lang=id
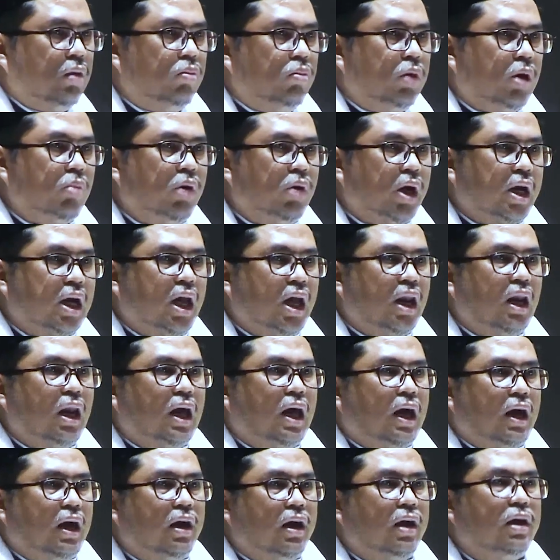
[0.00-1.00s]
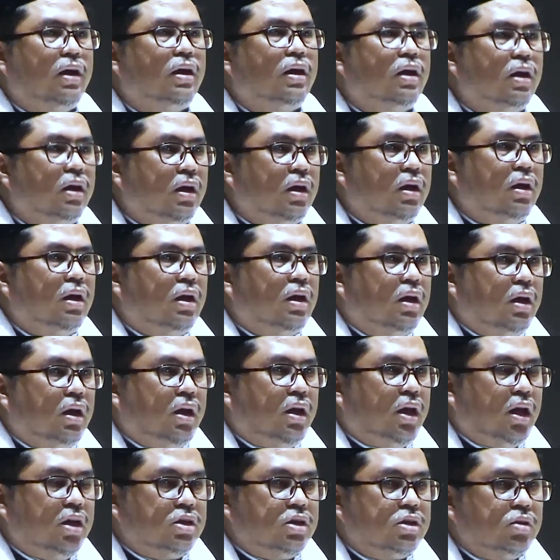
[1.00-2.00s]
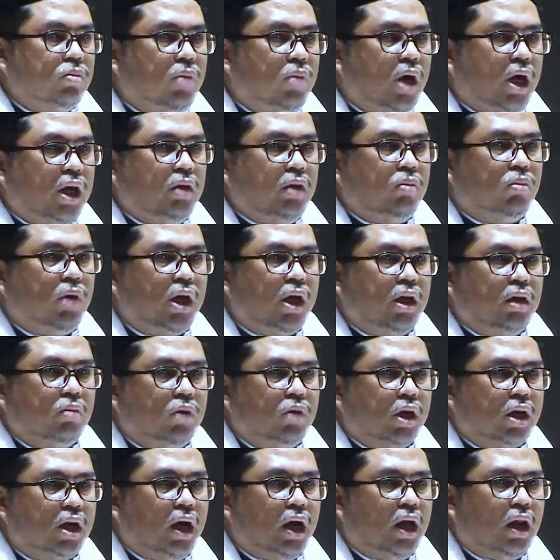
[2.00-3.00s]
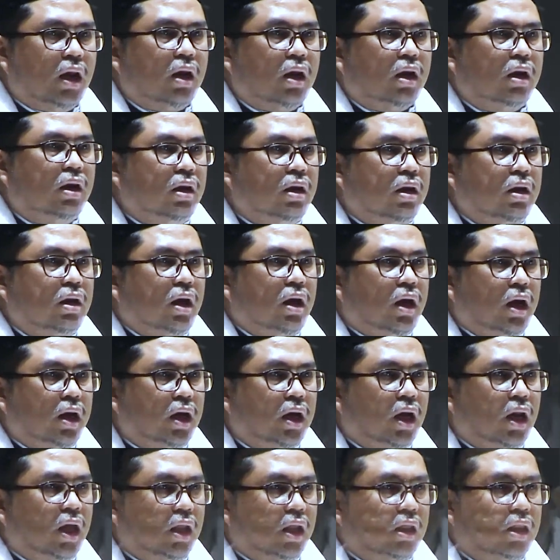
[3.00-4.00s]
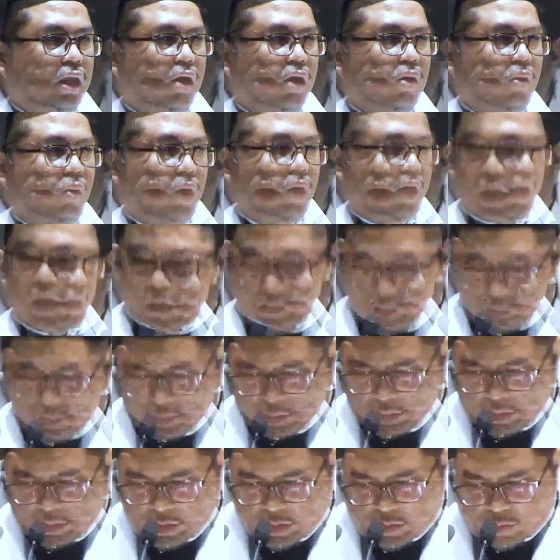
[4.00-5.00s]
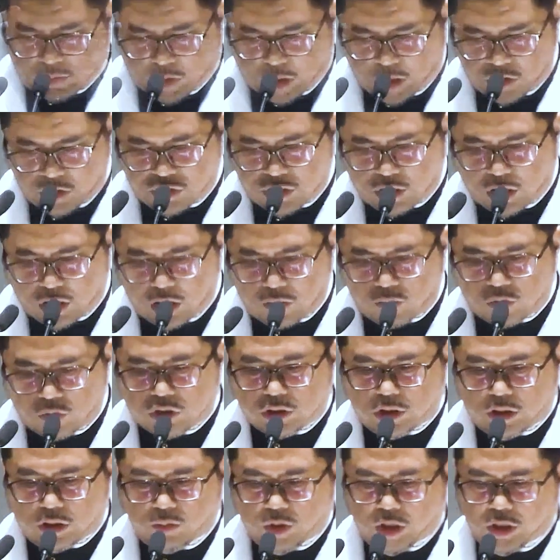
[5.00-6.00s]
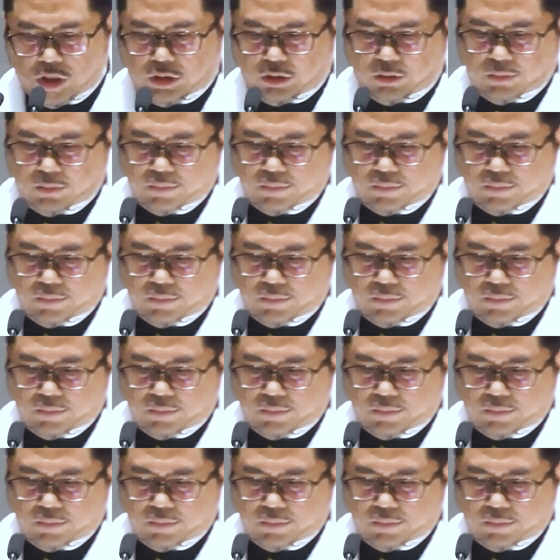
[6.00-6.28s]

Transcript: Berbekallah dan sebaik-baik bekal adalah takwa. Ma'asyiral muslimin,